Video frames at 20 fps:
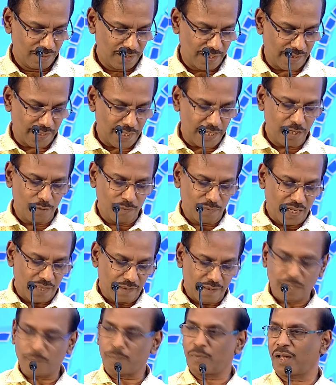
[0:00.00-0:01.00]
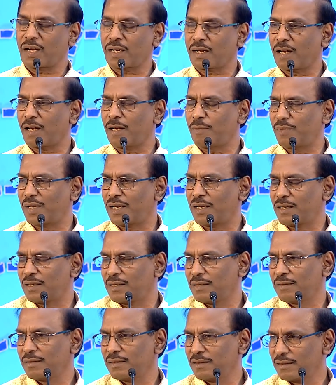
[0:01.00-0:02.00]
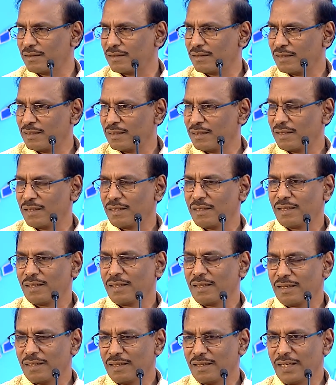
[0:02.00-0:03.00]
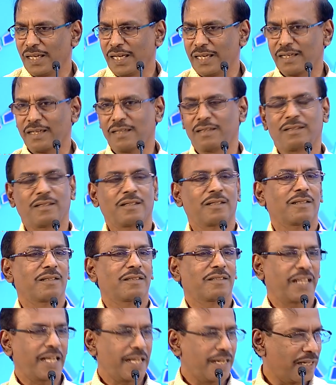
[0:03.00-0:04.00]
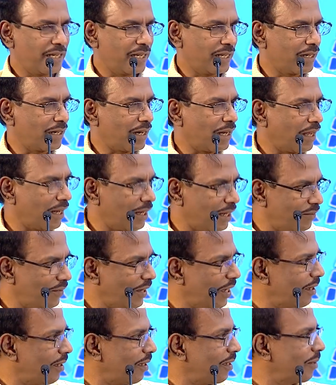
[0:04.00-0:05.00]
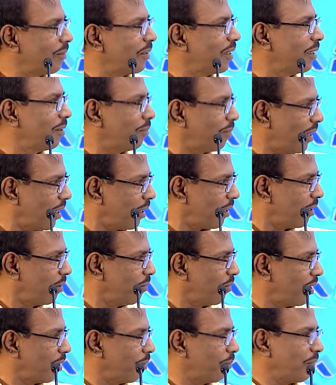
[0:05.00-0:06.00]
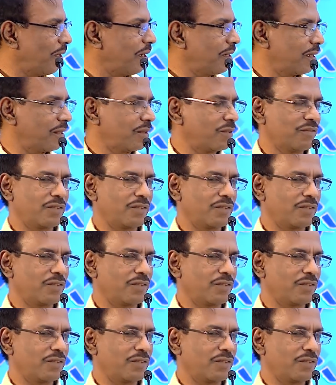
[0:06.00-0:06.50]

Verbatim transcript: எதையும் எதிர்பார்க்காமல் நீங்கள் செய்கிறீர்கள் அல்லவா அப்படின்னு பாரதி மேடம் அடுத்து